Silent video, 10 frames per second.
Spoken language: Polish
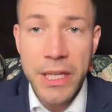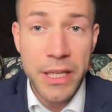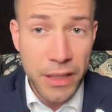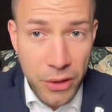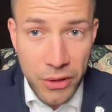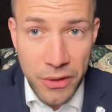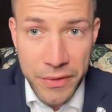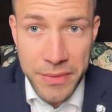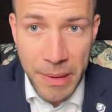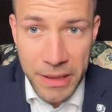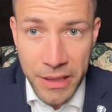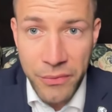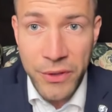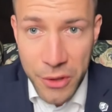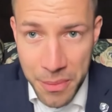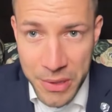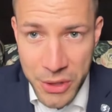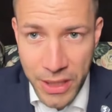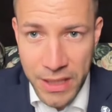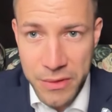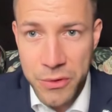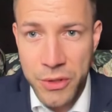i rekordowy spadek wydobycia gazu,